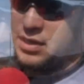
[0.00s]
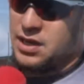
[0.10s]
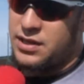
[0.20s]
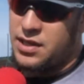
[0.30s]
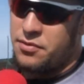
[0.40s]

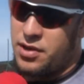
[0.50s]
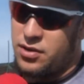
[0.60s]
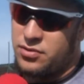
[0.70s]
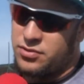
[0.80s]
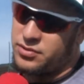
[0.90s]
Este,
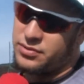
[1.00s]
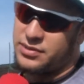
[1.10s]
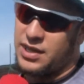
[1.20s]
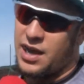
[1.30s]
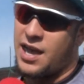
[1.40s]
bueno,
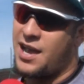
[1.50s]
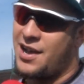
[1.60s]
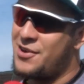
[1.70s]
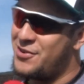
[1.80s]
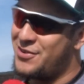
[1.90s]

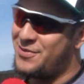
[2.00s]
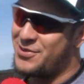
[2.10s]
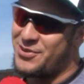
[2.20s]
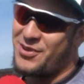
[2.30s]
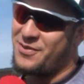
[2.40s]
sacado como
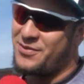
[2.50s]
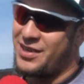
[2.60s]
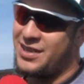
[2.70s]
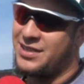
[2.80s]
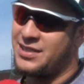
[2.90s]
todo,
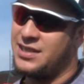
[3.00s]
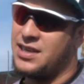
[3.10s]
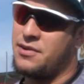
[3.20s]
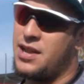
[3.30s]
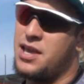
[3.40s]
pues, y
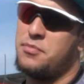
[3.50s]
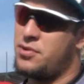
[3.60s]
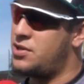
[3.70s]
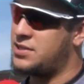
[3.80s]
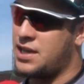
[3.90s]
llevar al
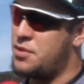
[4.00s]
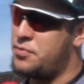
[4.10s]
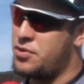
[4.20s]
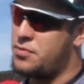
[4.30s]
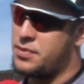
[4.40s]
equipo a ser
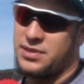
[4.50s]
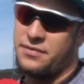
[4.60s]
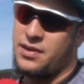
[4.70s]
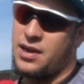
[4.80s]
campeón, pues,